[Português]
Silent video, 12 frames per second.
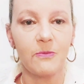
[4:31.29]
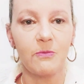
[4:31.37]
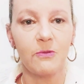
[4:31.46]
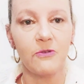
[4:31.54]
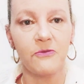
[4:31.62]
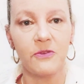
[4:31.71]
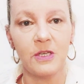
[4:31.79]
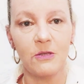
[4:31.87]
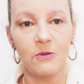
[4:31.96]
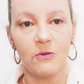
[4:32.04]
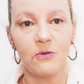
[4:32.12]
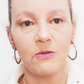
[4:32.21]
meu
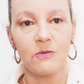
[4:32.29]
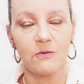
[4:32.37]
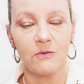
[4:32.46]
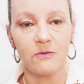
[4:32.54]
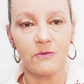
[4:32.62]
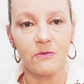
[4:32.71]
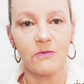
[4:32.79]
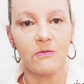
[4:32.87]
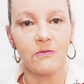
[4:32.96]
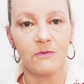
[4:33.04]
filho